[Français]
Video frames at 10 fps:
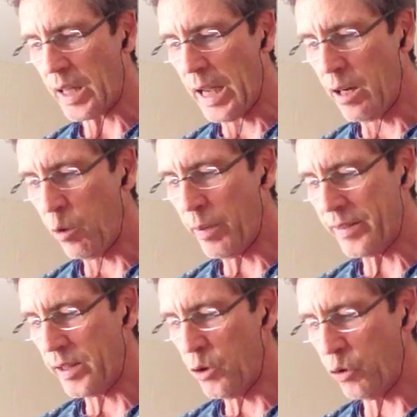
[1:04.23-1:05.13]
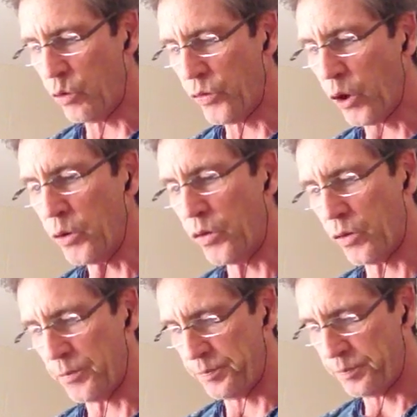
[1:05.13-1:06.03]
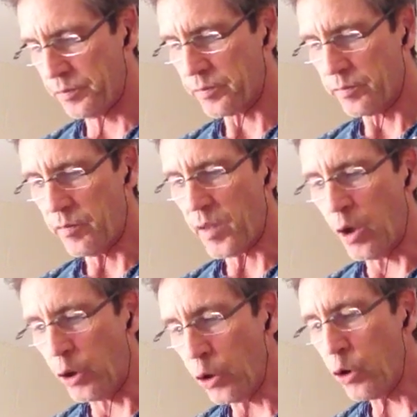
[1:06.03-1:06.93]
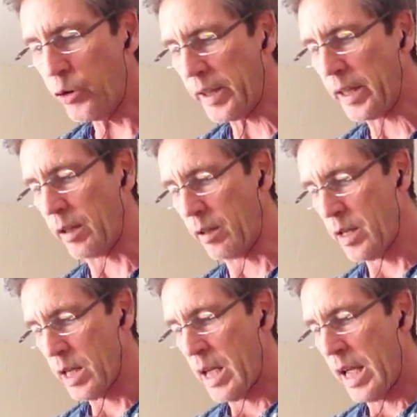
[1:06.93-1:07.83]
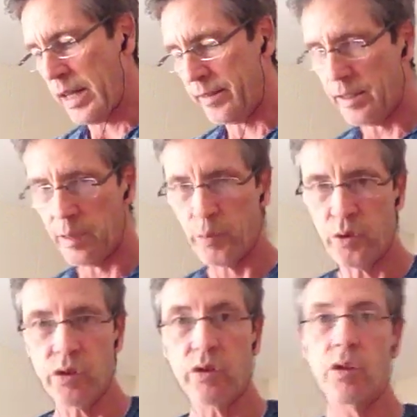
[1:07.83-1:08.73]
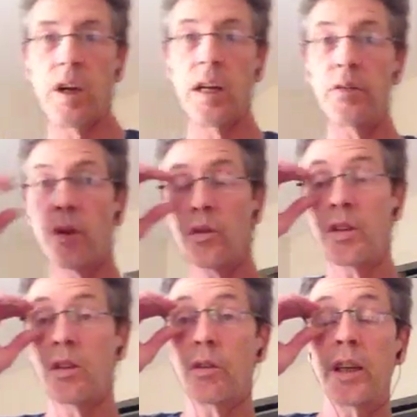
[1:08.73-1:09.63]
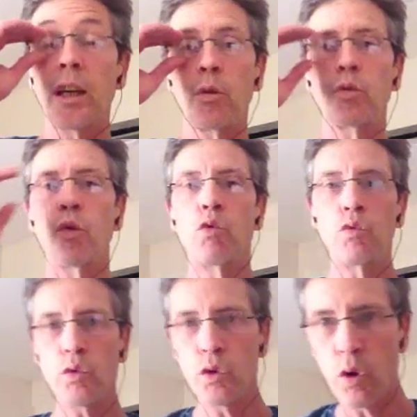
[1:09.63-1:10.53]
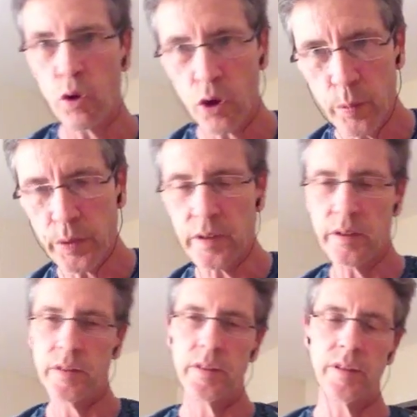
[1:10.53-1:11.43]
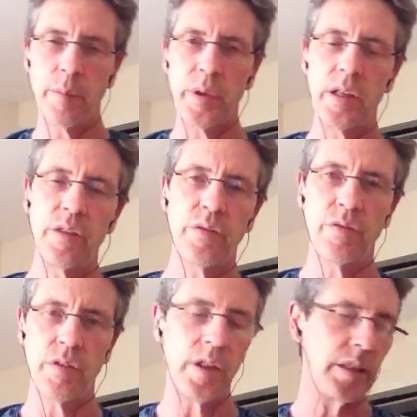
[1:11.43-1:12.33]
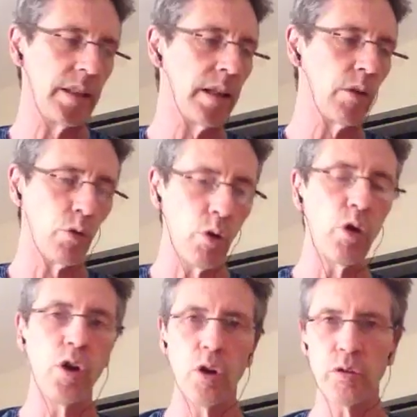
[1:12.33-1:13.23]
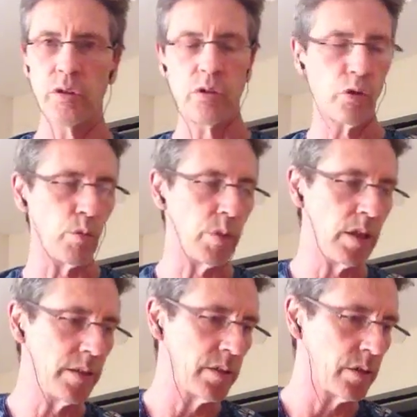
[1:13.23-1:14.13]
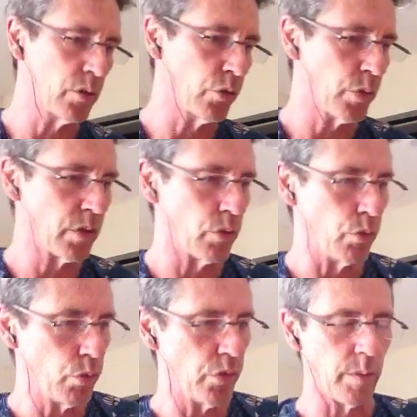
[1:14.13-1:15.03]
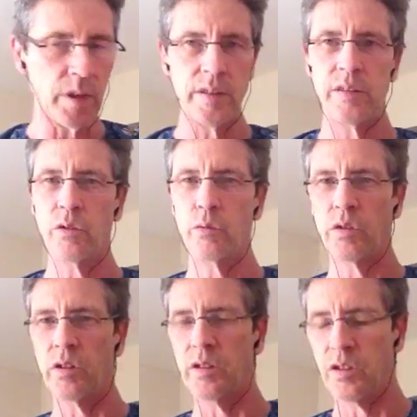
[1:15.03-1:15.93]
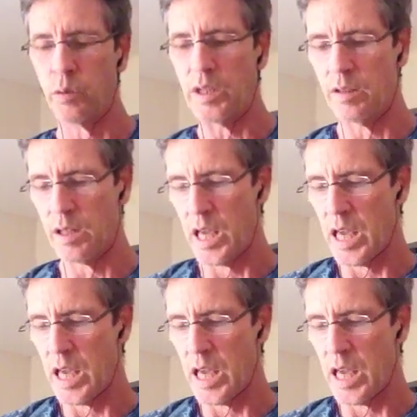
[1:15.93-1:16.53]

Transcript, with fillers: à l'ambassadeur de France en Angleterre, à cette époque, la France est en guerre contre toute l'Europe. Hein, c'est ce qui s'appelle les, guerres de Hollande entre 1672 et 1678.